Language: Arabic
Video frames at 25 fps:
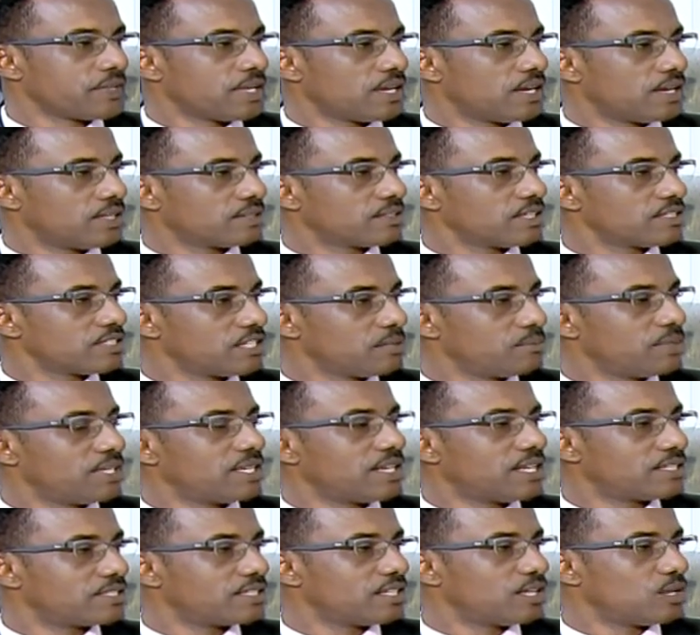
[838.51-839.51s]
آه، تصل
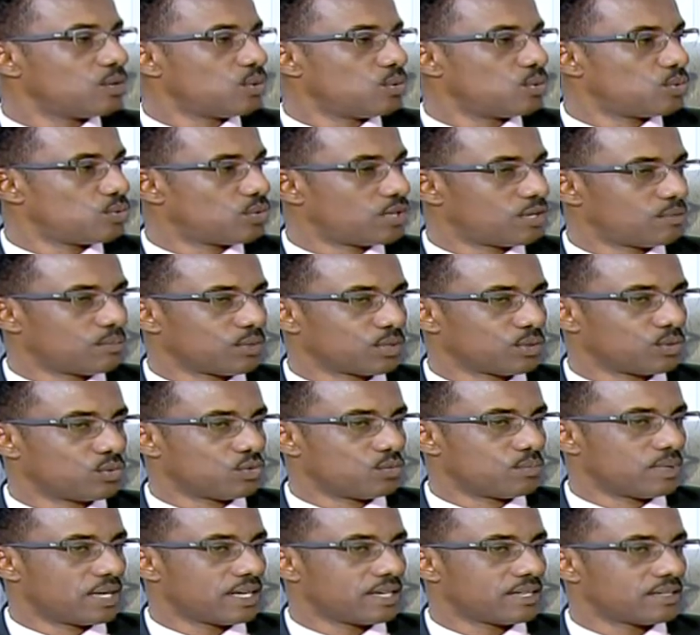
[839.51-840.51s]
بالناس إلى الحلول
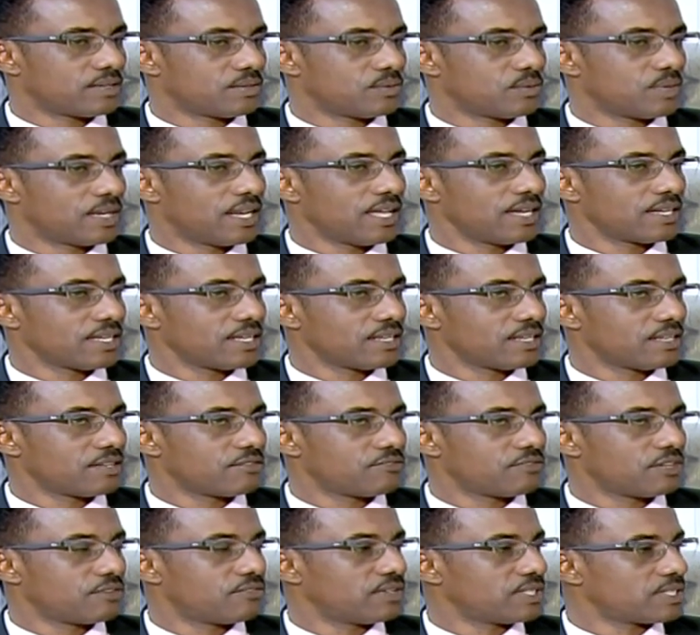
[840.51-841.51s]
المطلوبة ولكن
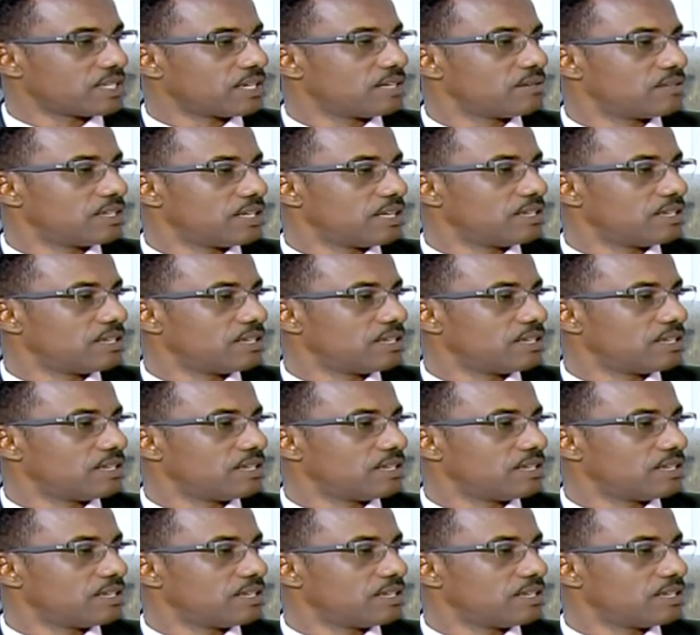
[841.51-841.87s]
في الفترة